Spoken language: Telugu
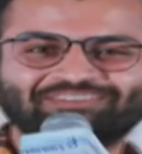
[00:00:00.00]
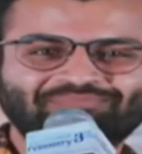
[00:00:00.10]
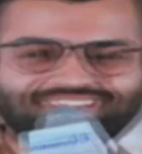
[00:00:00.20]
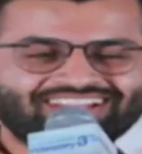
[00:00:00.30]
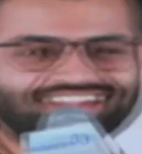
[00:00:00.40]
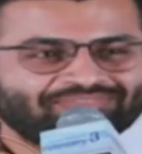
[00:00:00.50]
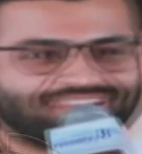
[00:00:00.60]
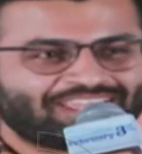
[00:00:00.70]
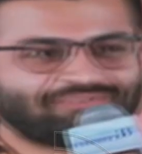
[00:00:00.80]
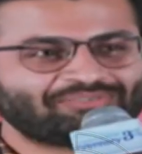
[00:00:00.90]
ఇప్పుడు దాకా మీరు
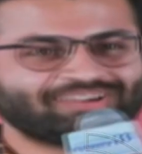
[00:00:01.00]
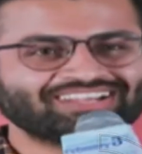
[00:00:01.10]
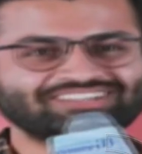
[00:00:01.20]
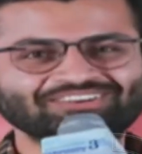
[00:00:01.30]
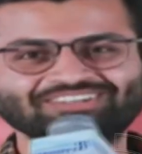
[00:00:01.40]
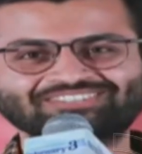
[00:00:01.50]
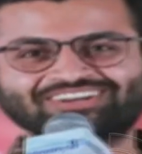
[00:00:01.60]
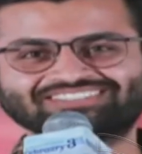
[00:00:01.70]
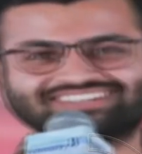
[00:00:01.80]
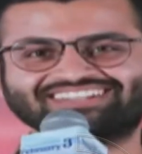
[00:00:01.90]
ఐబాబాయ్ గందరగోళం
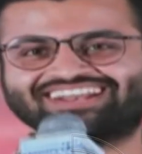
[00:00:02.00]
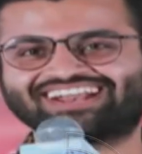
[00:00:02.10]
సాంగ్ సార్ దాన్ని